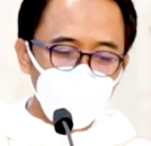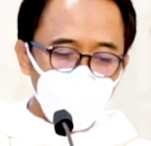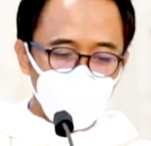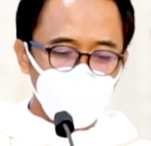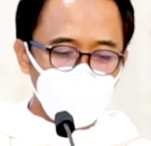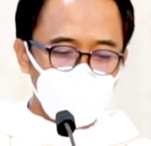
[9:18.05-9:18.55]

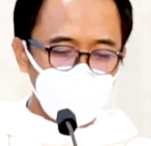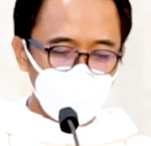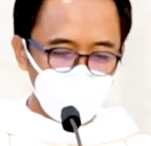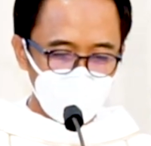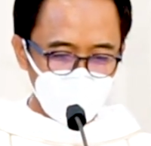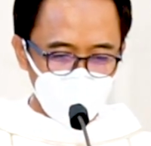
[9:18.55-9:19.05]
Mereka
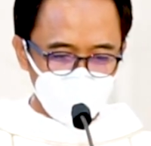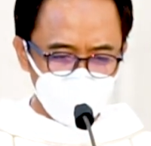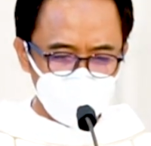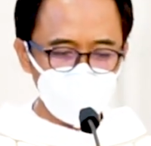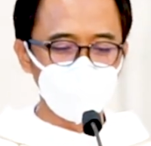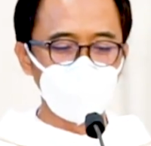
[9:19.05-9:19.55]
malah
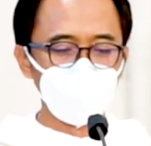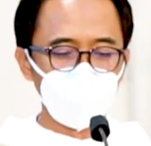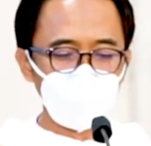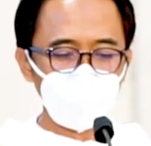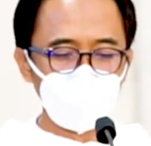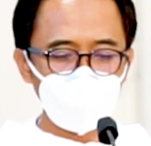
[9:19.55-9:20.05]
menangis dan
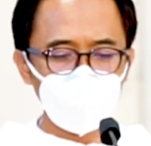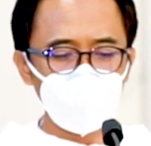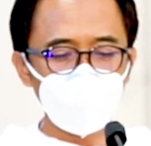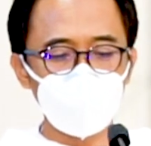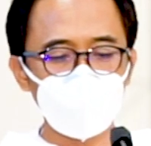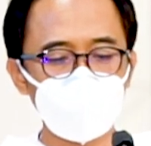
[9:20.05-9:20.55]

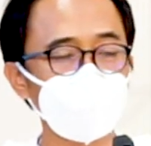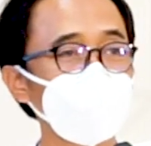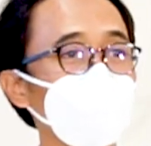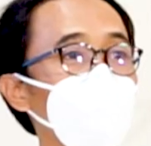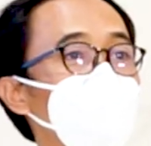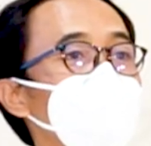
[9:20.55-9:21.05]
memeluk
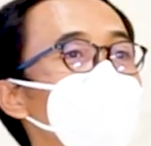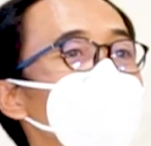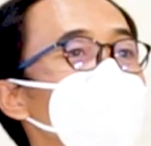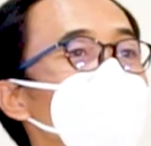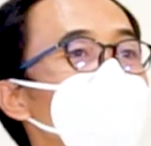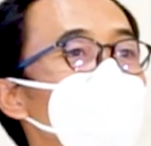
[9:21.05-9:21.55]
serta
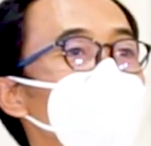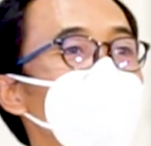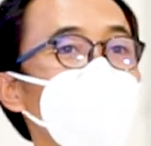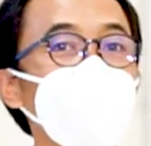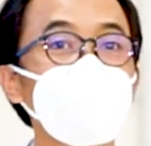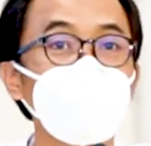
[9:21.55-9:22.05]
mencium
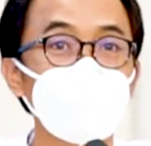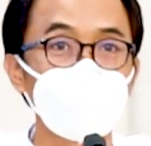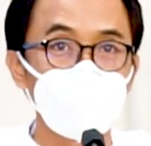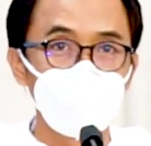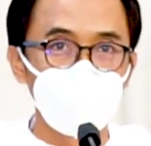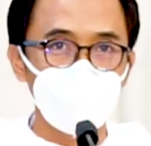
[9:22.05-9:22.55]

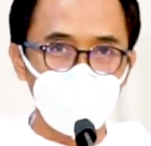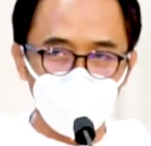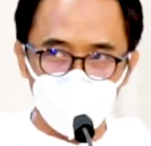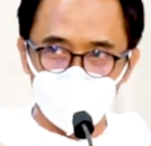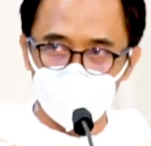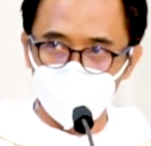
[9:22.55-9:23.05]
tangan
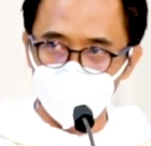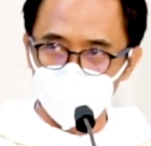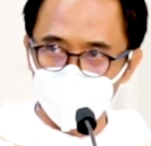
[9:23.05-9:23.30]
Romo Edu.